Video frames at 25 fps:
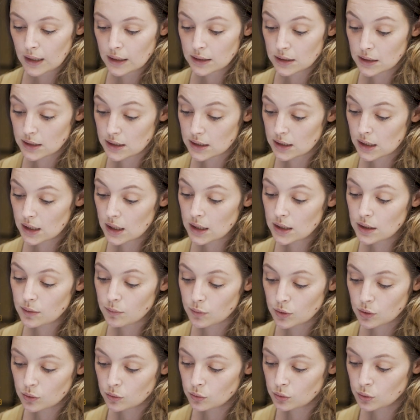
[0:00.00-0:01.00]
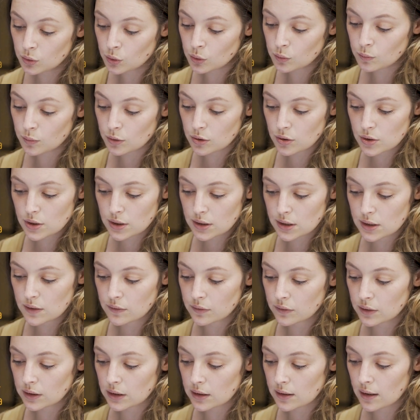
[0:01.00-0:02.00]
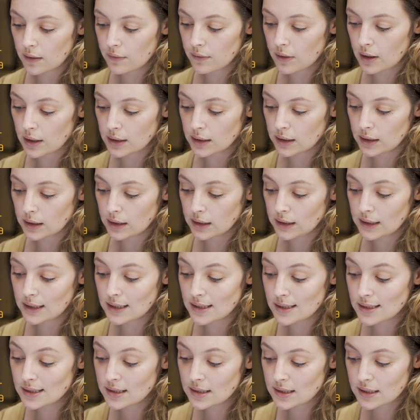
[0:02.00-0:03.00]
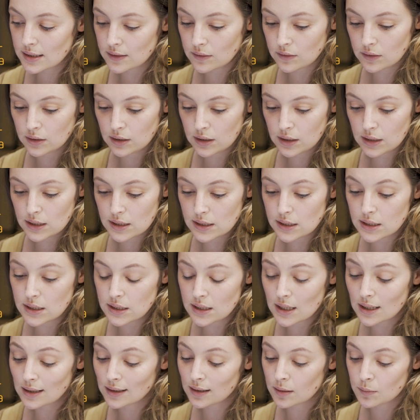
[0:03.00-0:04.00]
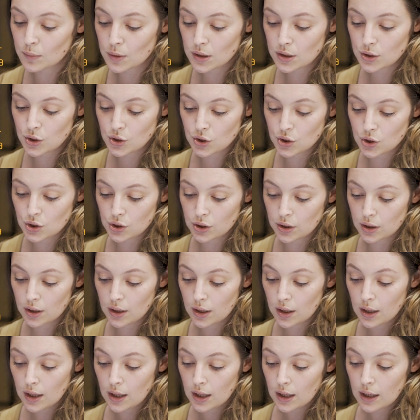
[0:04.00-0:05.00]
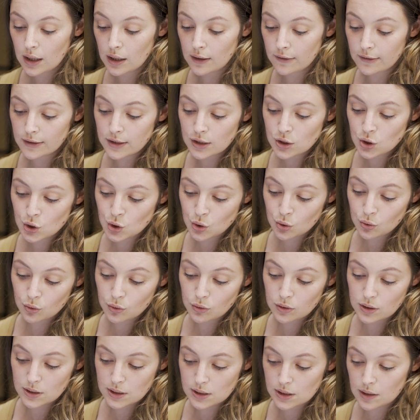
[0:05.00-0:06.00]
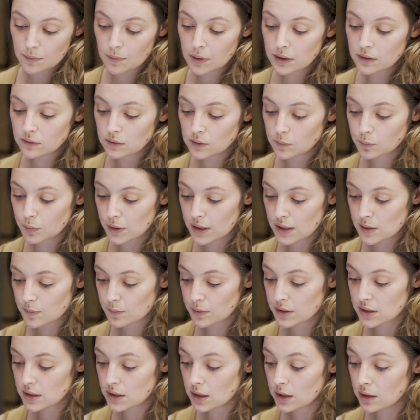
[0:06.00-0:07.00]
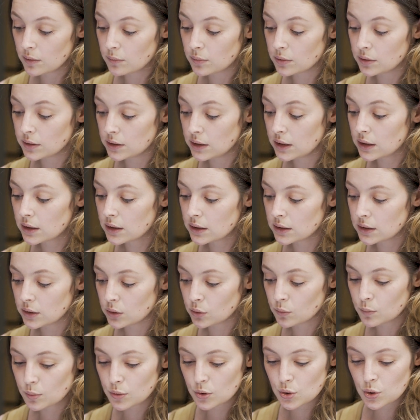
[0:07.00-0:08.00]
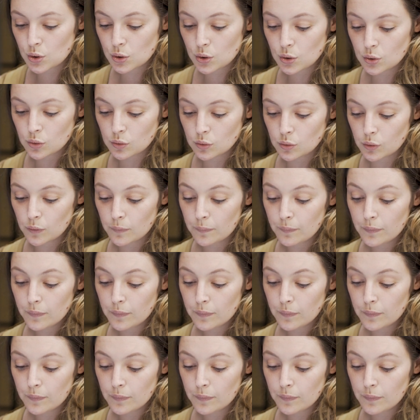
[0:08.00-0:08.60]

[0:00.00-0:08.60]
Не теряя ни минуты, он бросился в котлован. Единственный из десятка мальчишек – Говорит, что разрабатывать план спасения было некогда, и он просто нырнул.